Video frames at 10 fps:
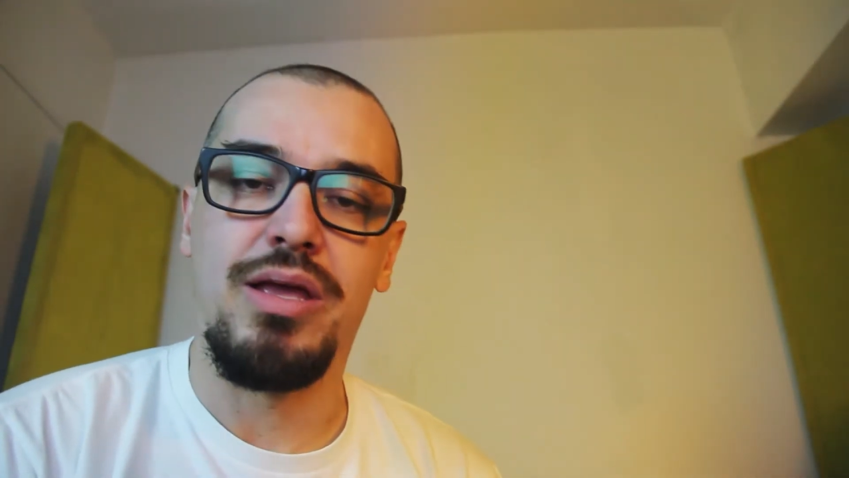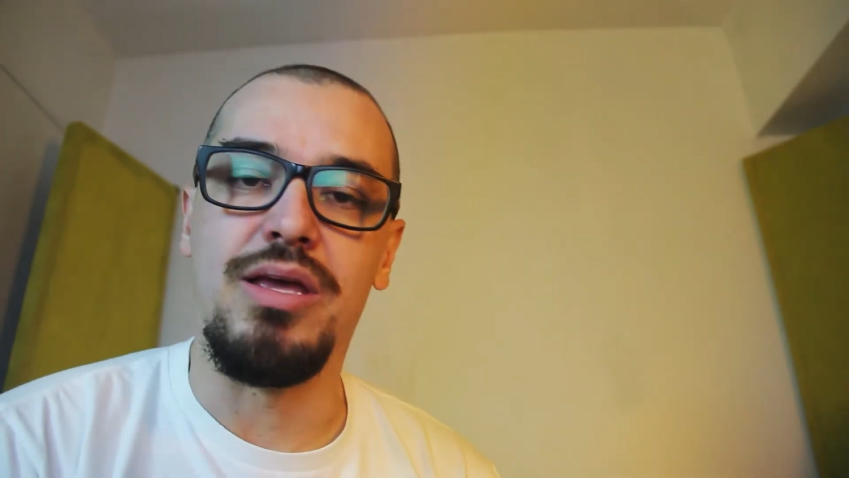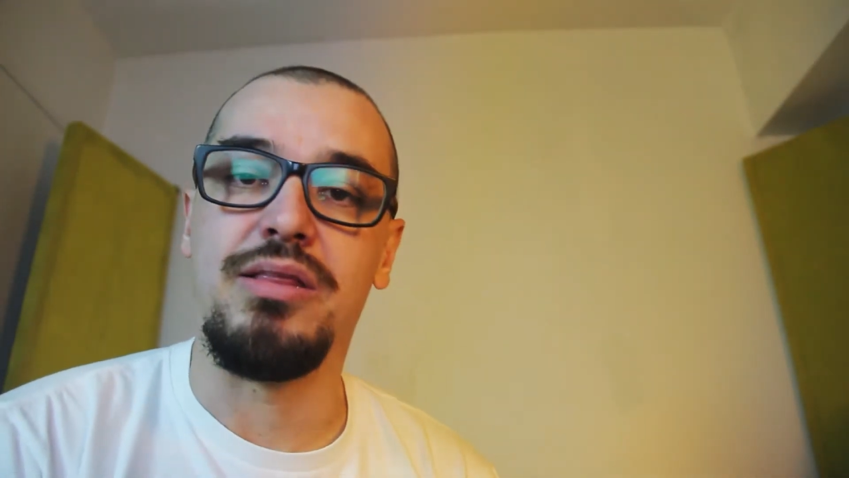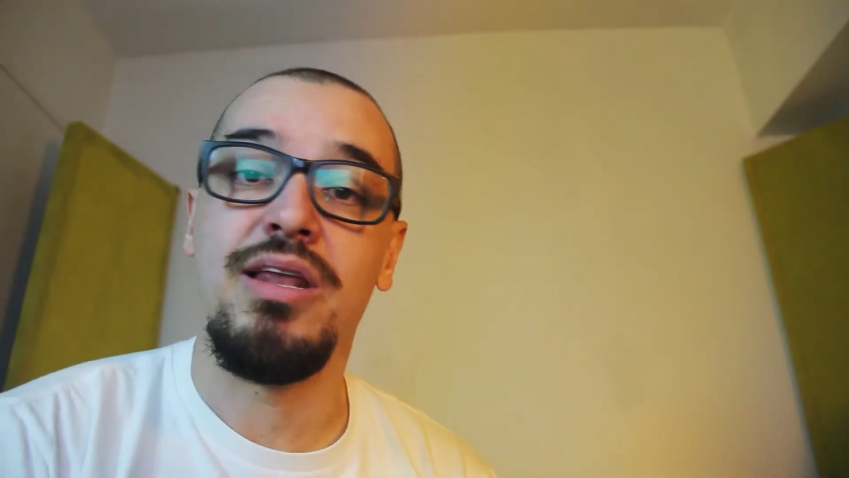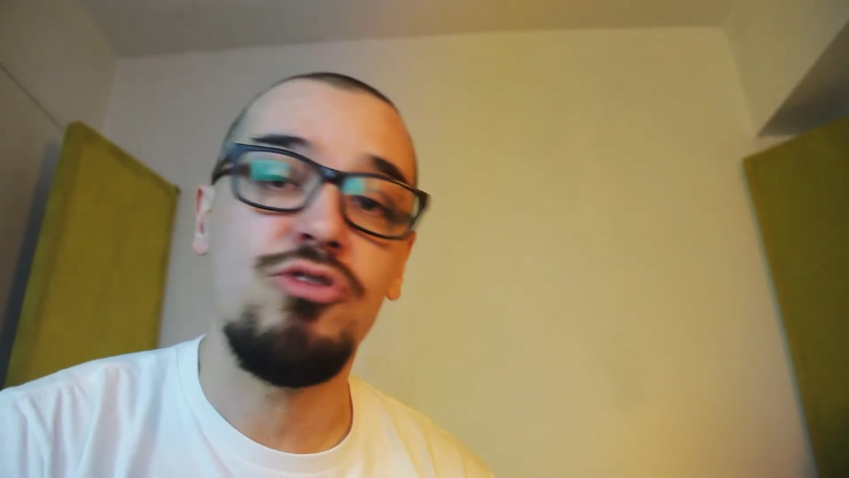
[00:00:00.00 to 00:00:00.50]

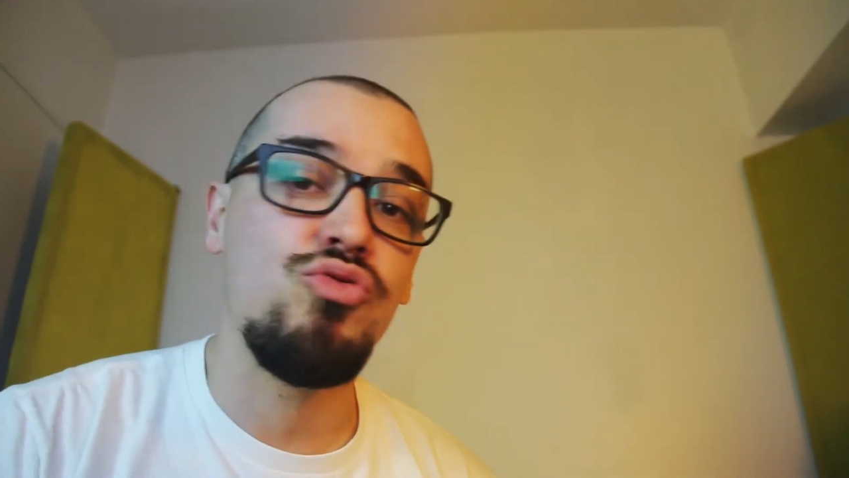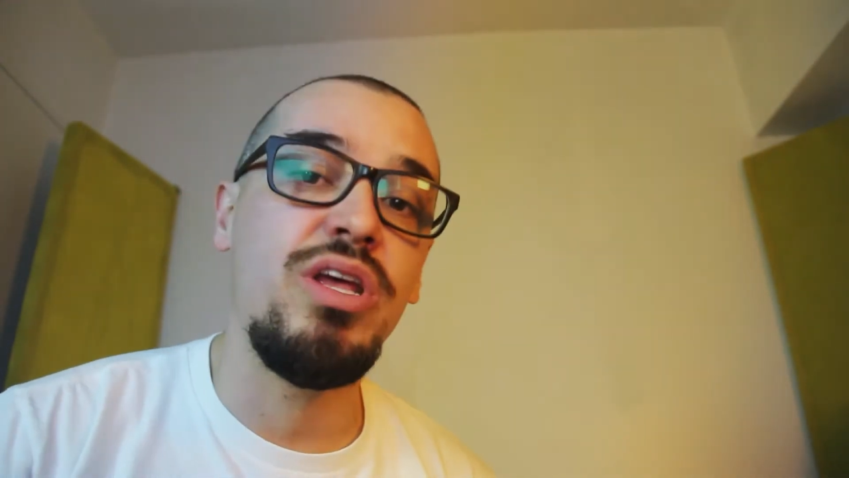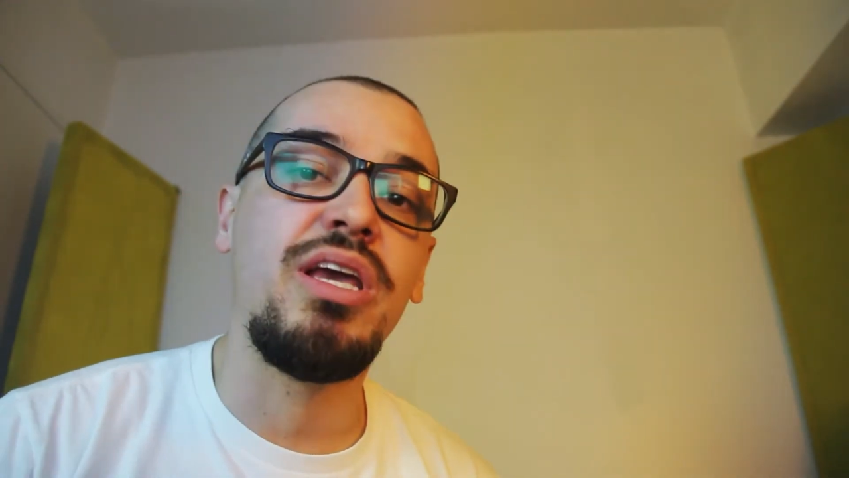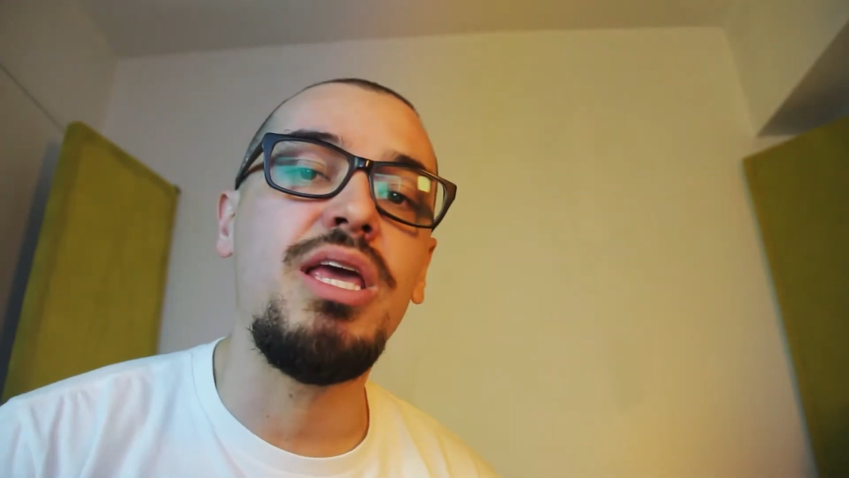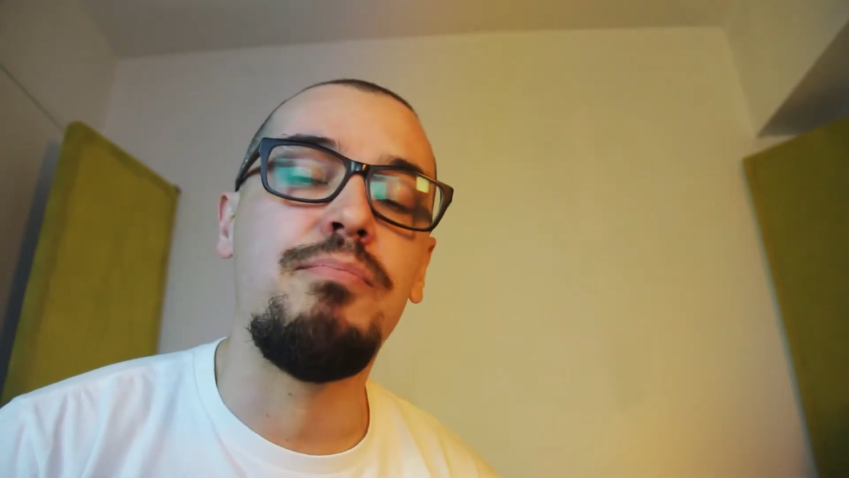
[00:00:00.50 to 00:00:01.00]
Y tenés un
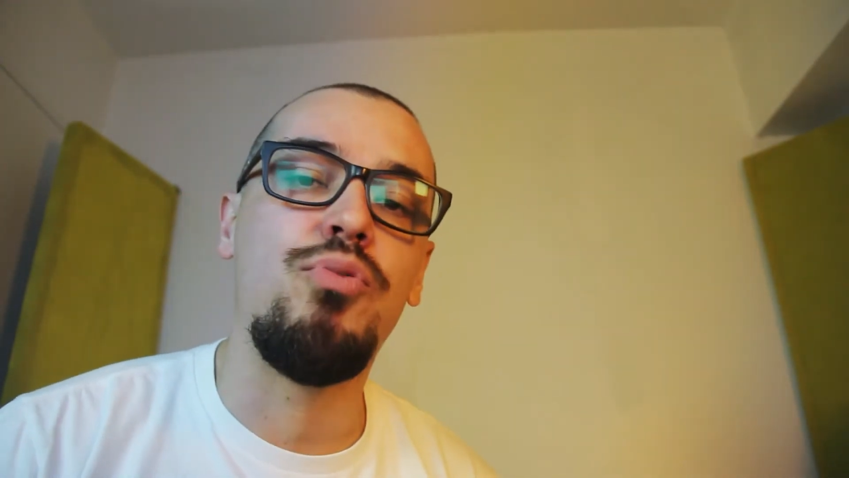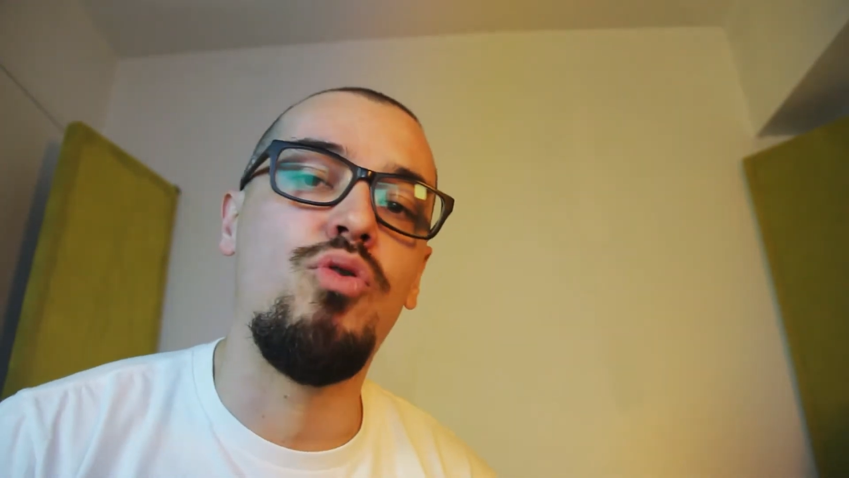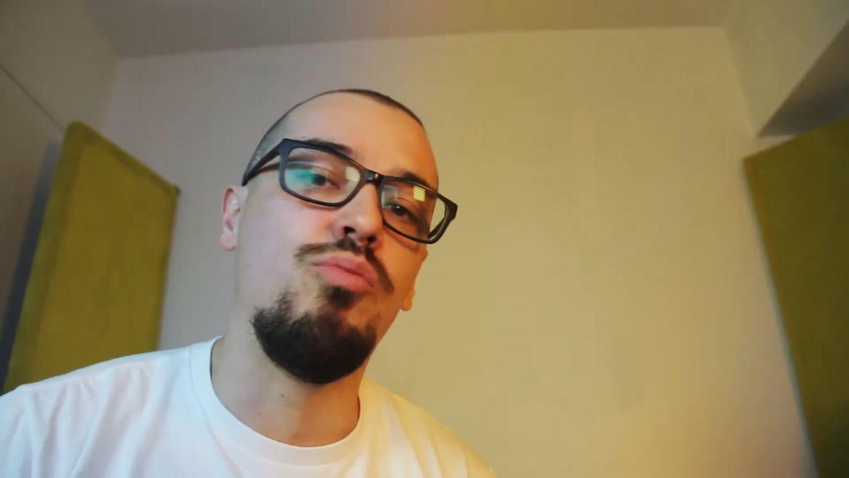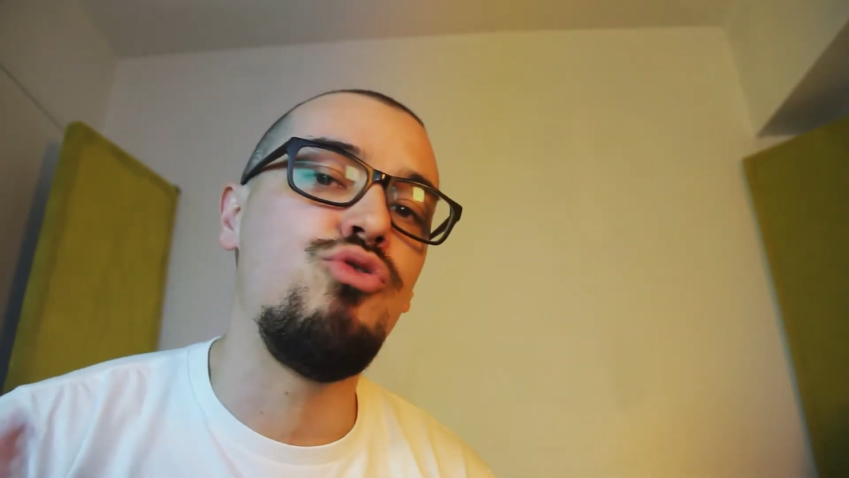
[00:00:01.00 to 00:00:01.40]
equipo